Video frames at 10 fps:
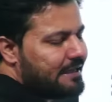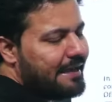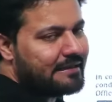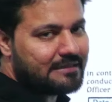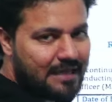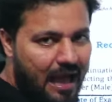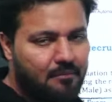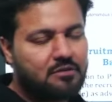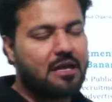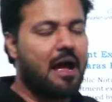से
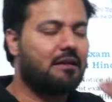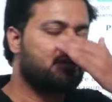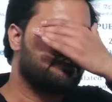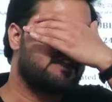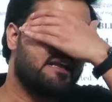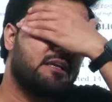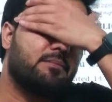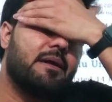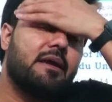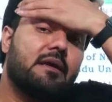एग्जाम्स आज की तारीख
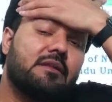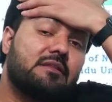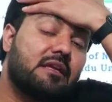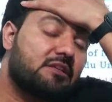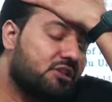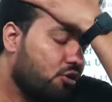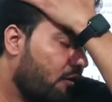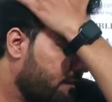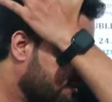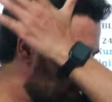में नर्सिंग
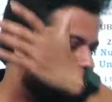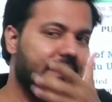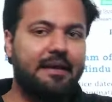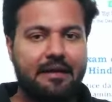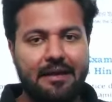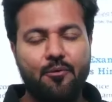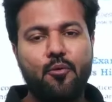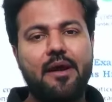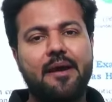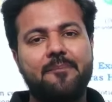ऑफिसर के निकले
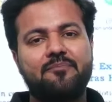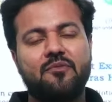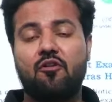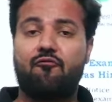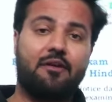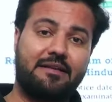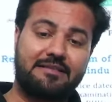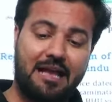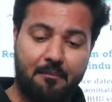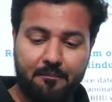हुए हैं फॉर
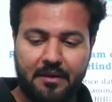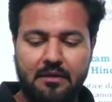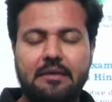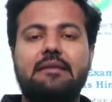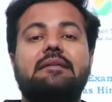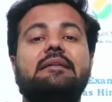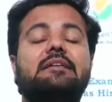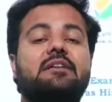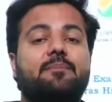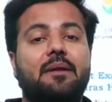एग्जाम्पल डी
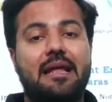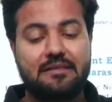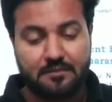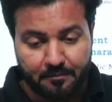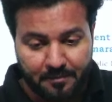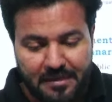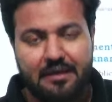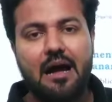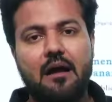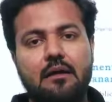ट्रिपल एस बी
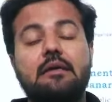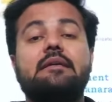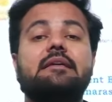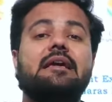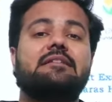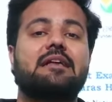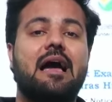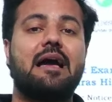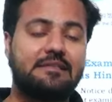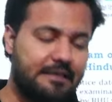का
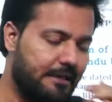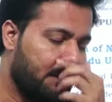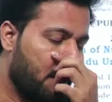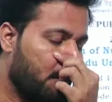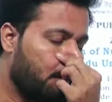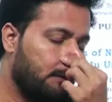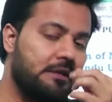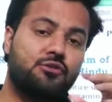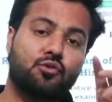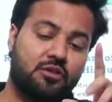सी e ने
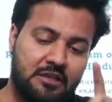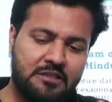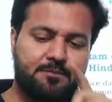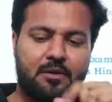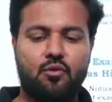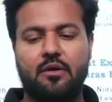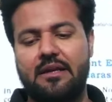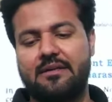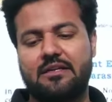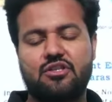1930 पदों के
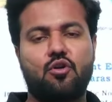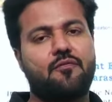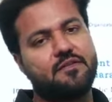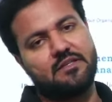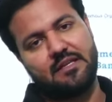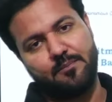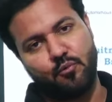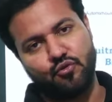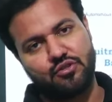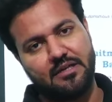लिए नर्सिंग ऑफिसर की
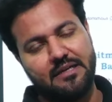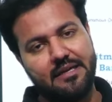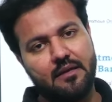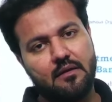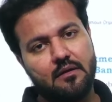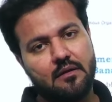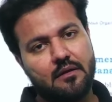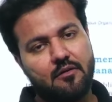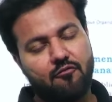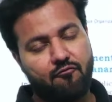पोस्ट के लिए
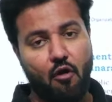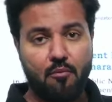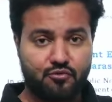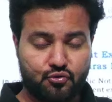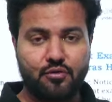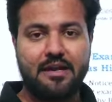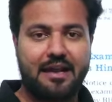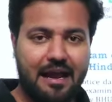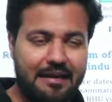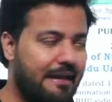फॉर्म्स को
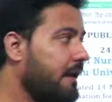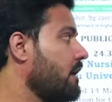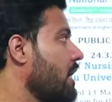निकाले हैं